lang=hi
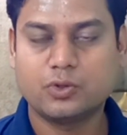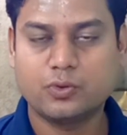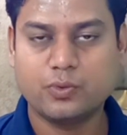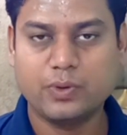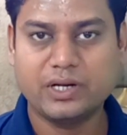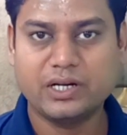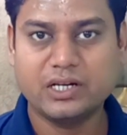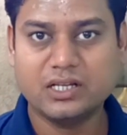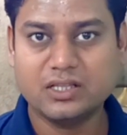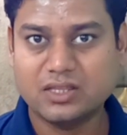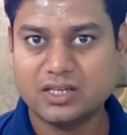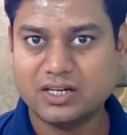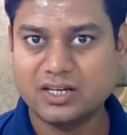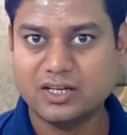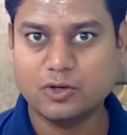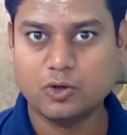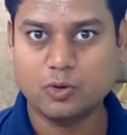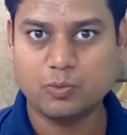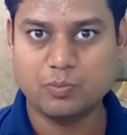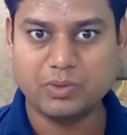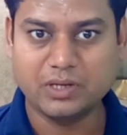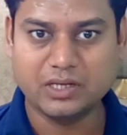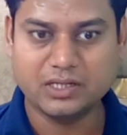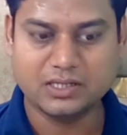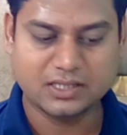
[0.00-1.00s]
ट्वेंटी थ्री
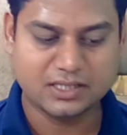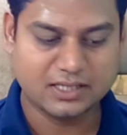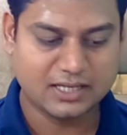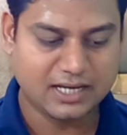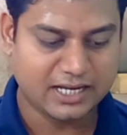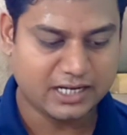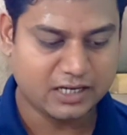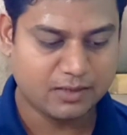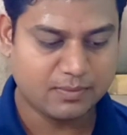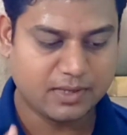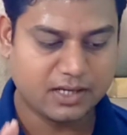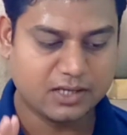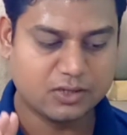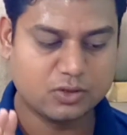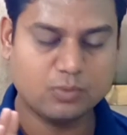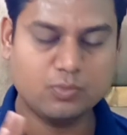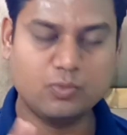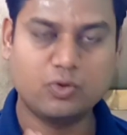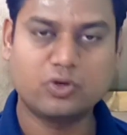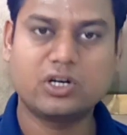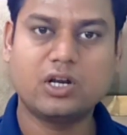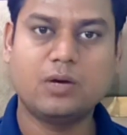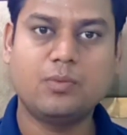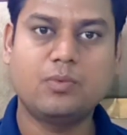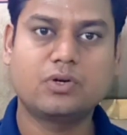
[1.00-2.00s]
रुपीज़ यानी मैंने जो
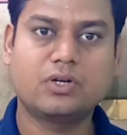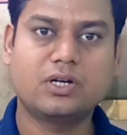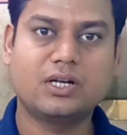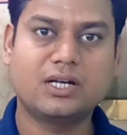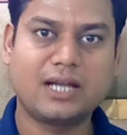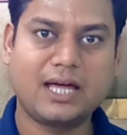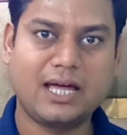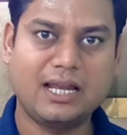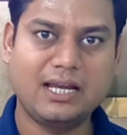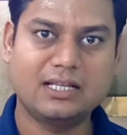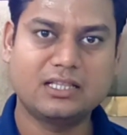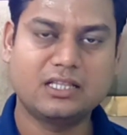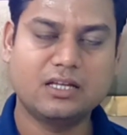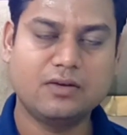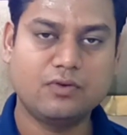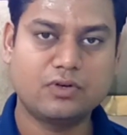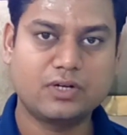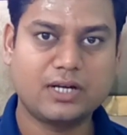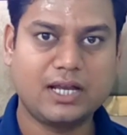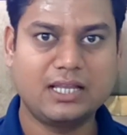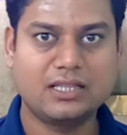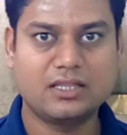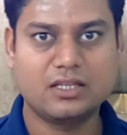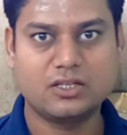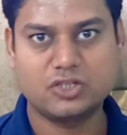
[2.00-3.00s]
मोटा मोटा डाले थे वो
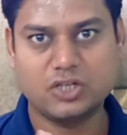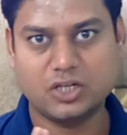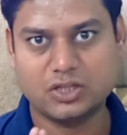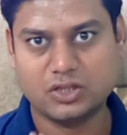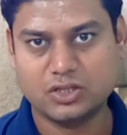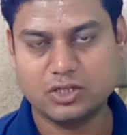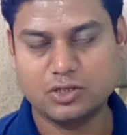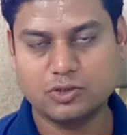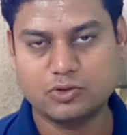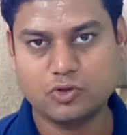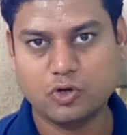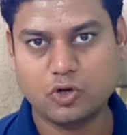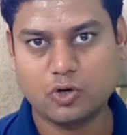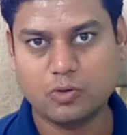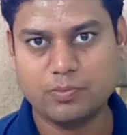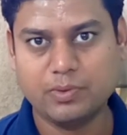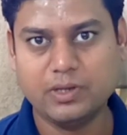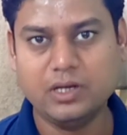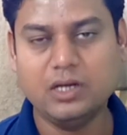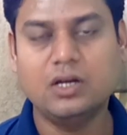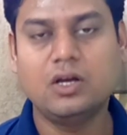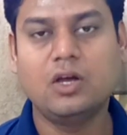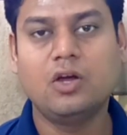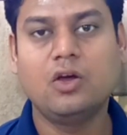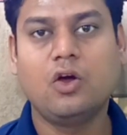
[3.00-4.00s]
डाले थे छत्तीस सौ
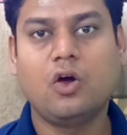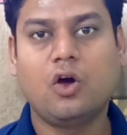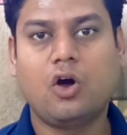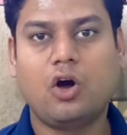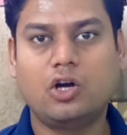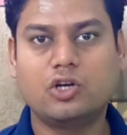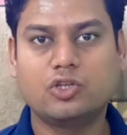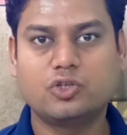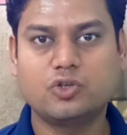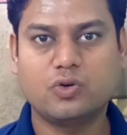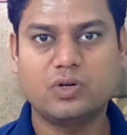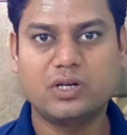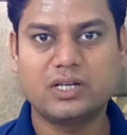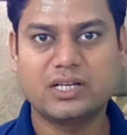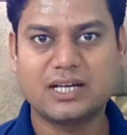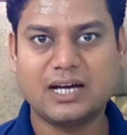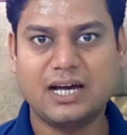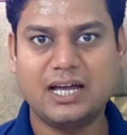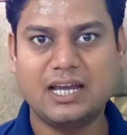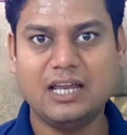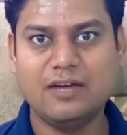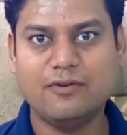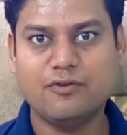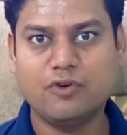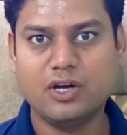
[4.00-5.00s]
रुपये और जो
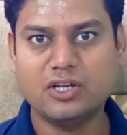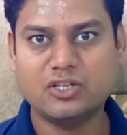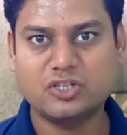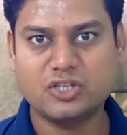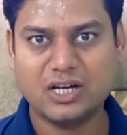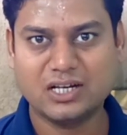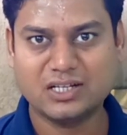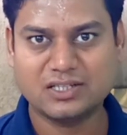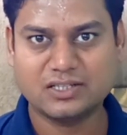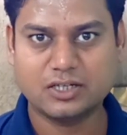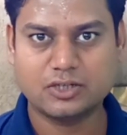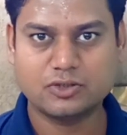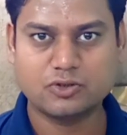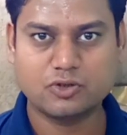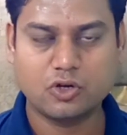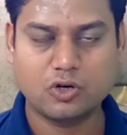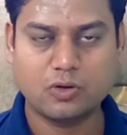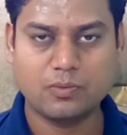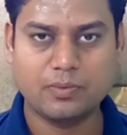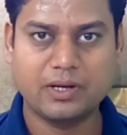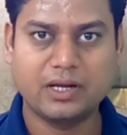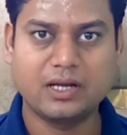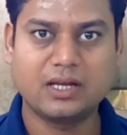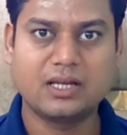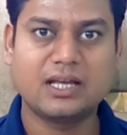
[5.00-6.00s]
निकाले वो हैं छियासठ सौ
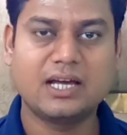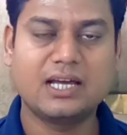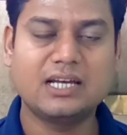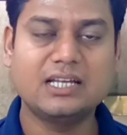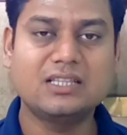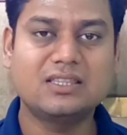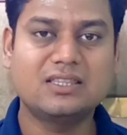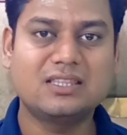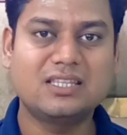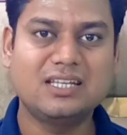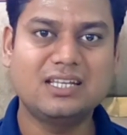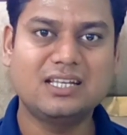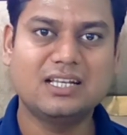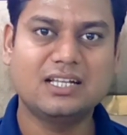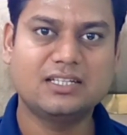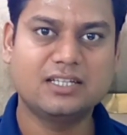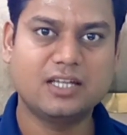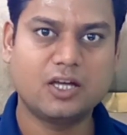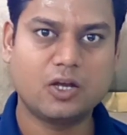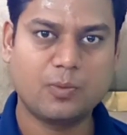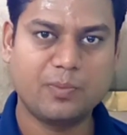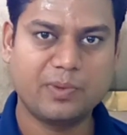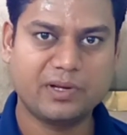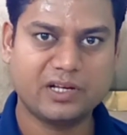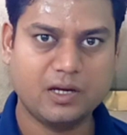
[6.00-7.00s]
रुपये यानी तीन
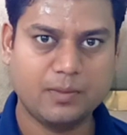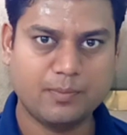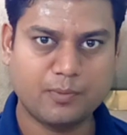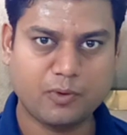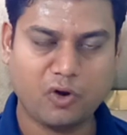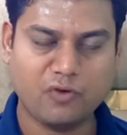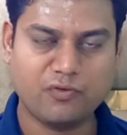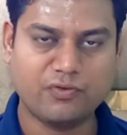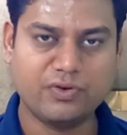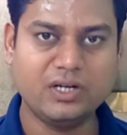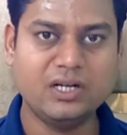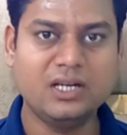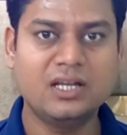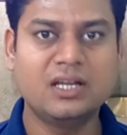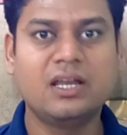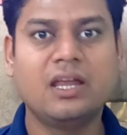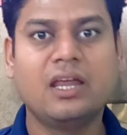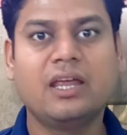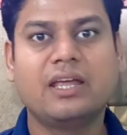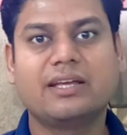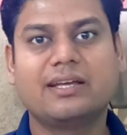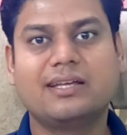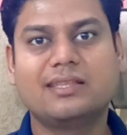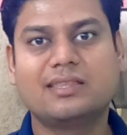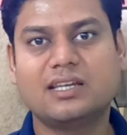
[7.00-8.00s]
हज़ार रुपये का प्रॉफिट
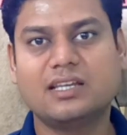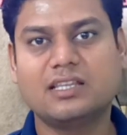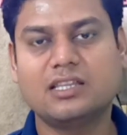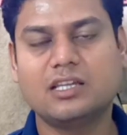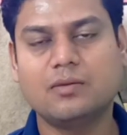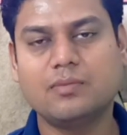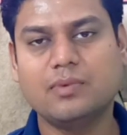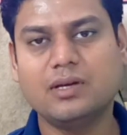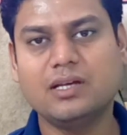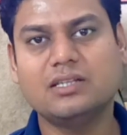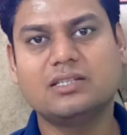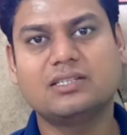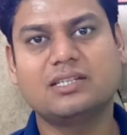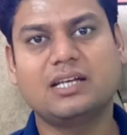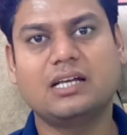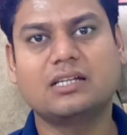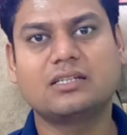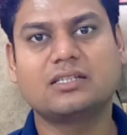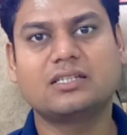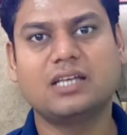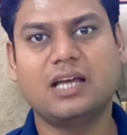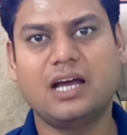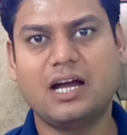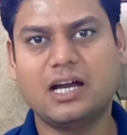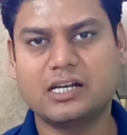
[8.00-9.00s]
कितने दिन में
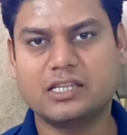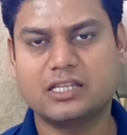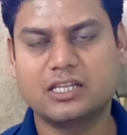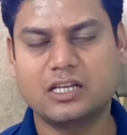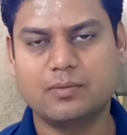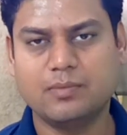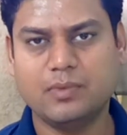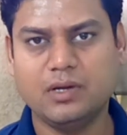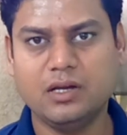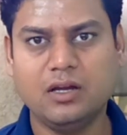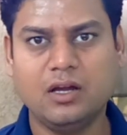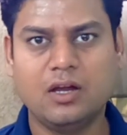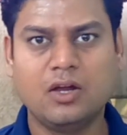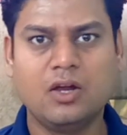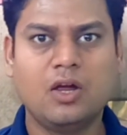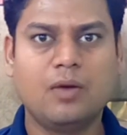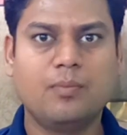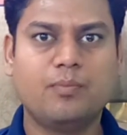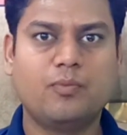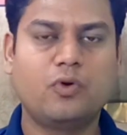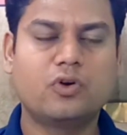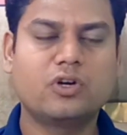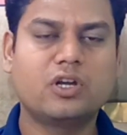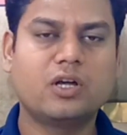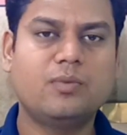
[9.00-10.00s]
सात से आठ दिन में
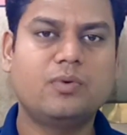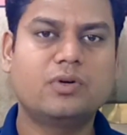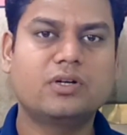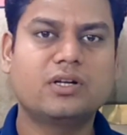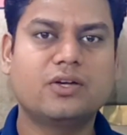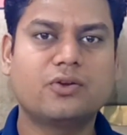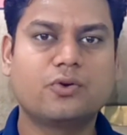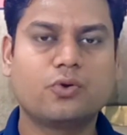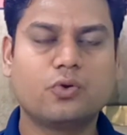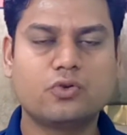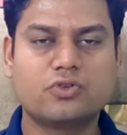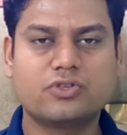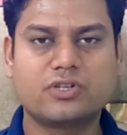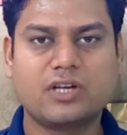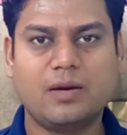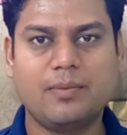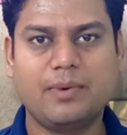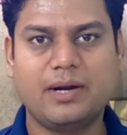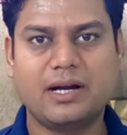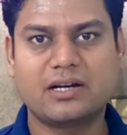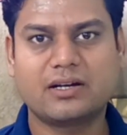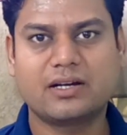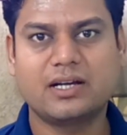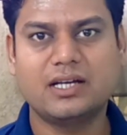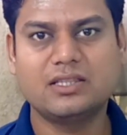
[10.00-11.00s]
मोटा मोटा रोज़ का
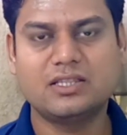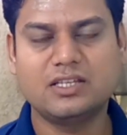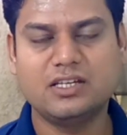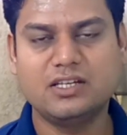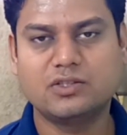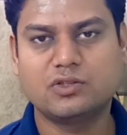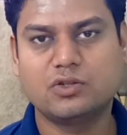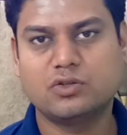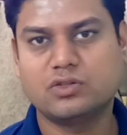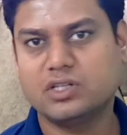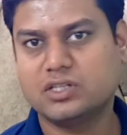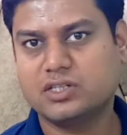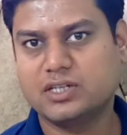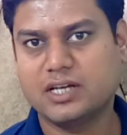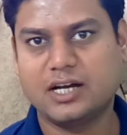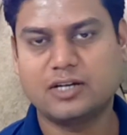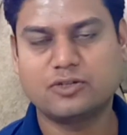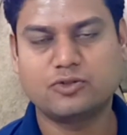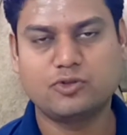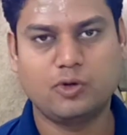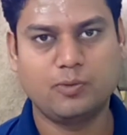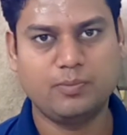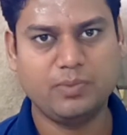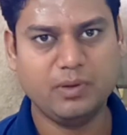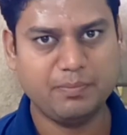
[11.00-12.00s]
बैठ रहा है तीन सौ से
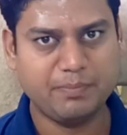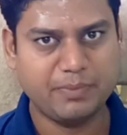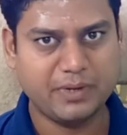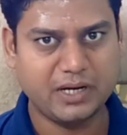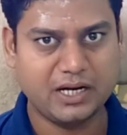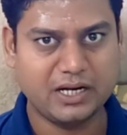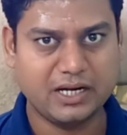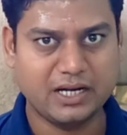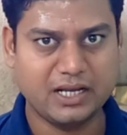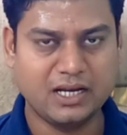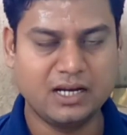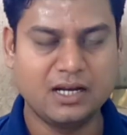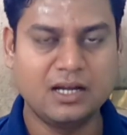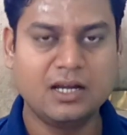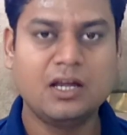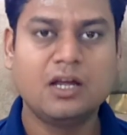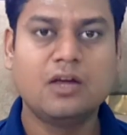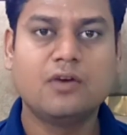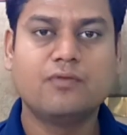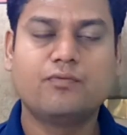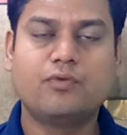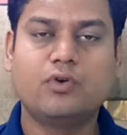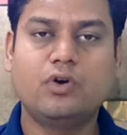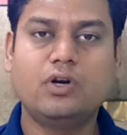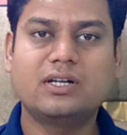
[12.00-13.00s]
चार सौ रुपये पर डे
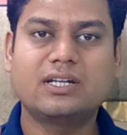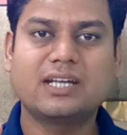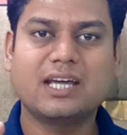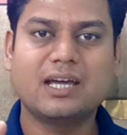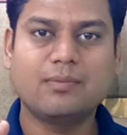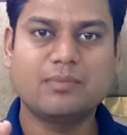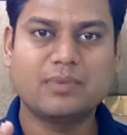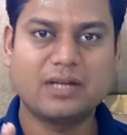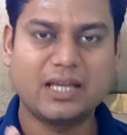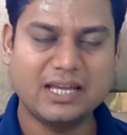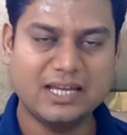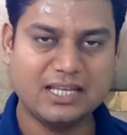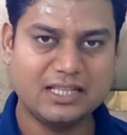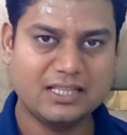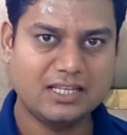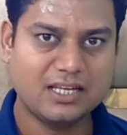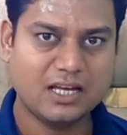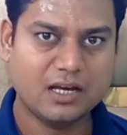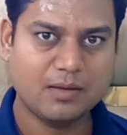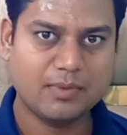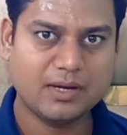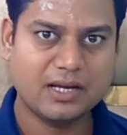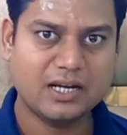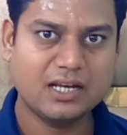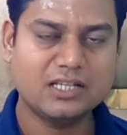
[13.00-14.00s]
फुल टाइम नहीं
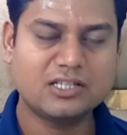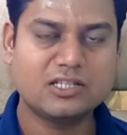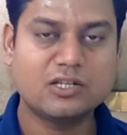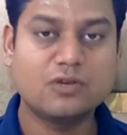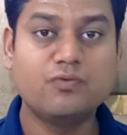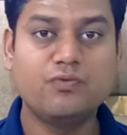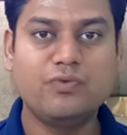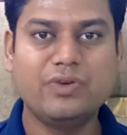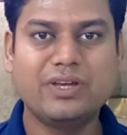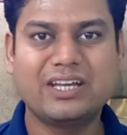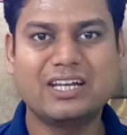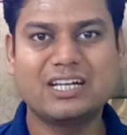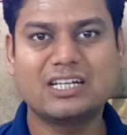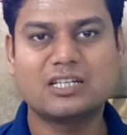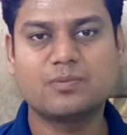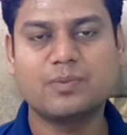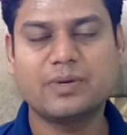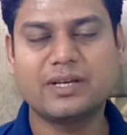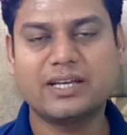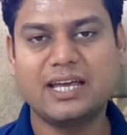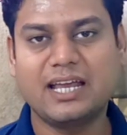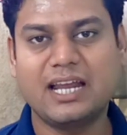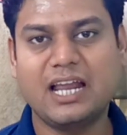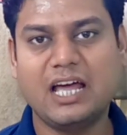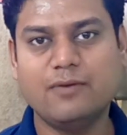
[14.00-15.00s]
दिया मैंने सिर्फ वीकेंड्स
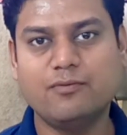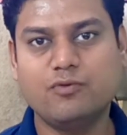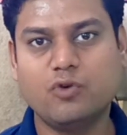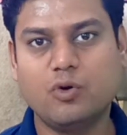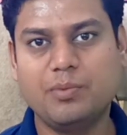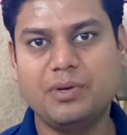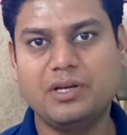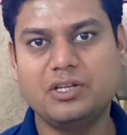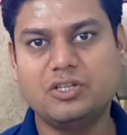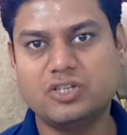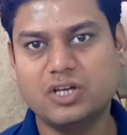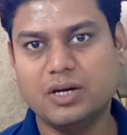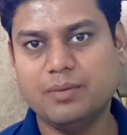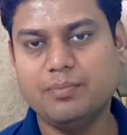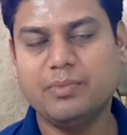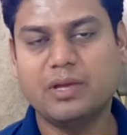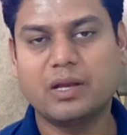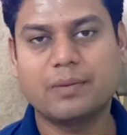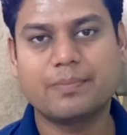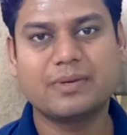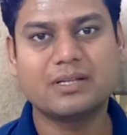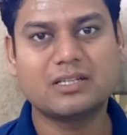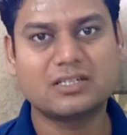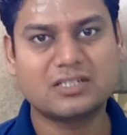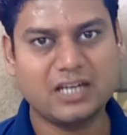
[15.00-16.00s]
में खेला है वो भी जब
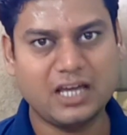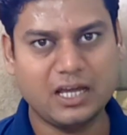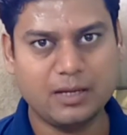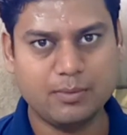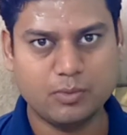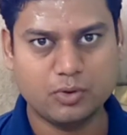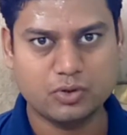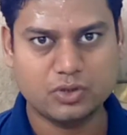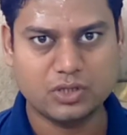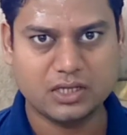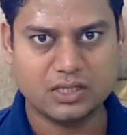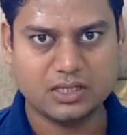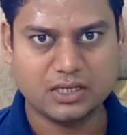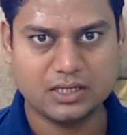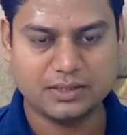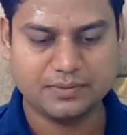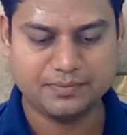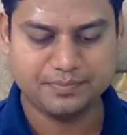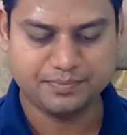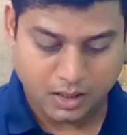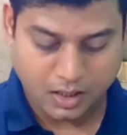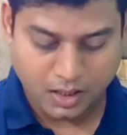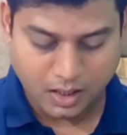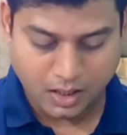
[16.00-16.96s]
मेरे पास टाइम होता था